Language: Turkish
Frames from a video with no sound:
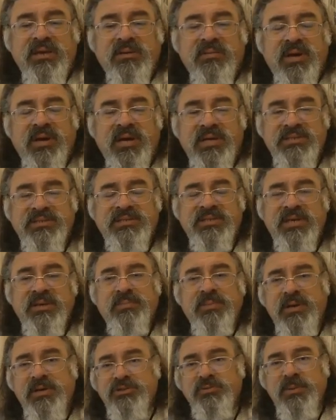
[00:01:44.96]
Hastayı
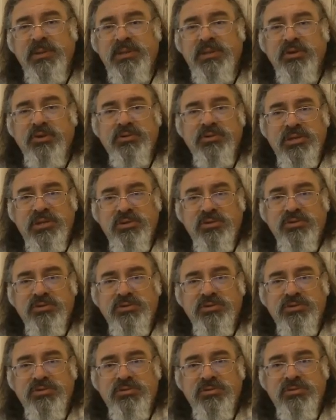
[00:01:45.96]
pansumanla
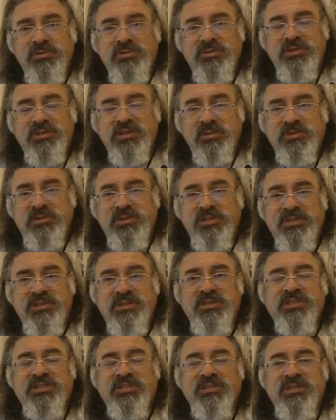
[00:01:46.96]
gönderiyoruz
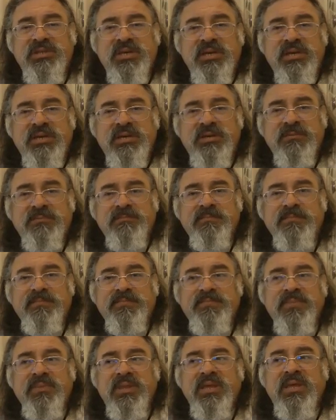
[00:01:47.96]
çamaşırın içinde.
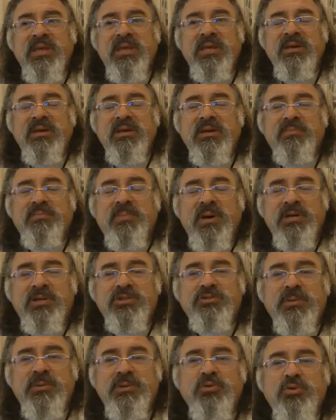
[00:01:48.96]

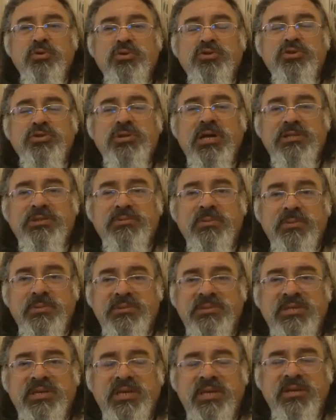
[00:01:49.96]
Pansumanı 3 gün
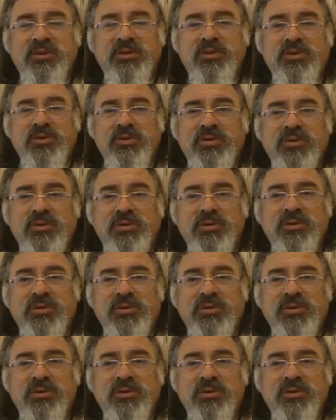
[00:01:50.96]
açmaması gerekiyor.